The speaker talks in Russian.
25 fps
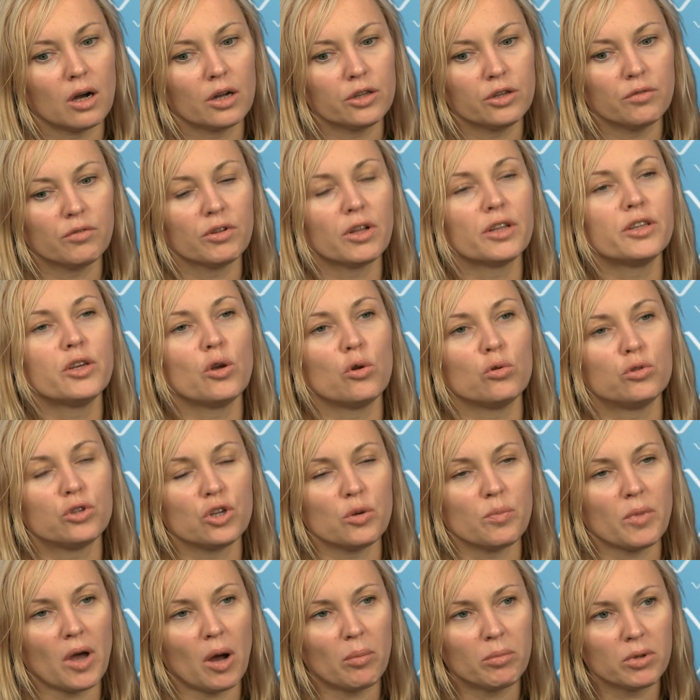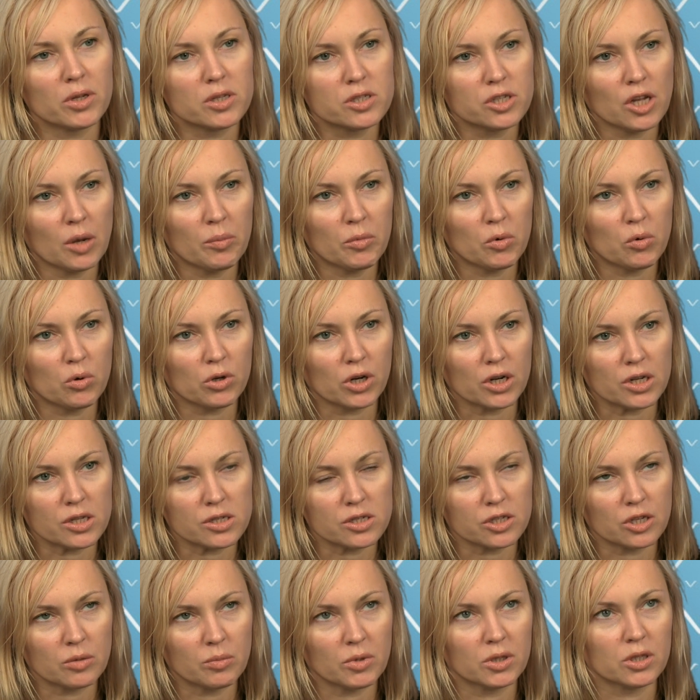они владеют тремя областями
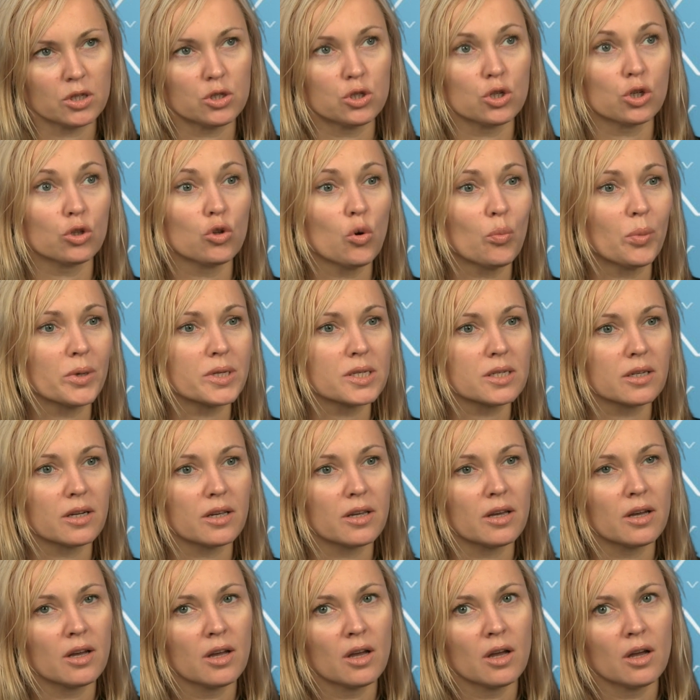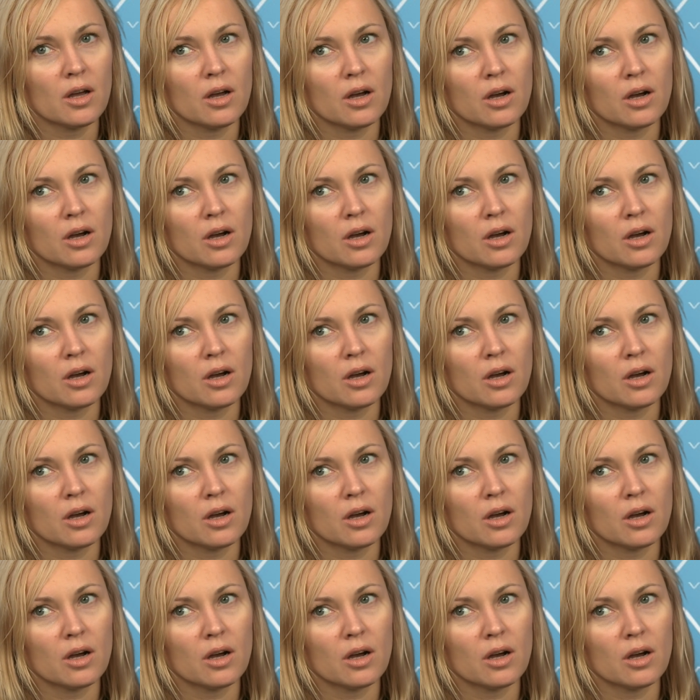украинскими, это Тернопольской,